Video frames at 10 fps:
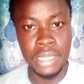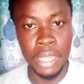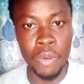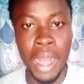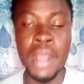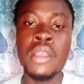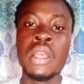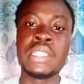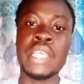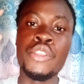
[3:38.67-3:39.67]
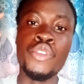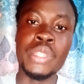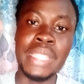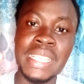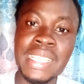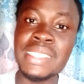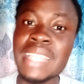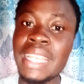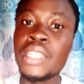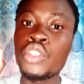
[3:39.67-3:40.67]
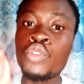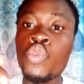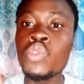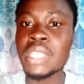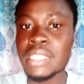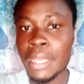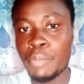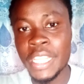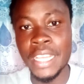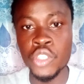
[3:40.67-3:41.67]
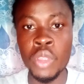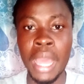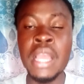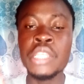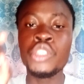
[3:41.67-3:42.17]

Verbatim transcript: c'est quoi C'est de désinstaller toutes ces applications-là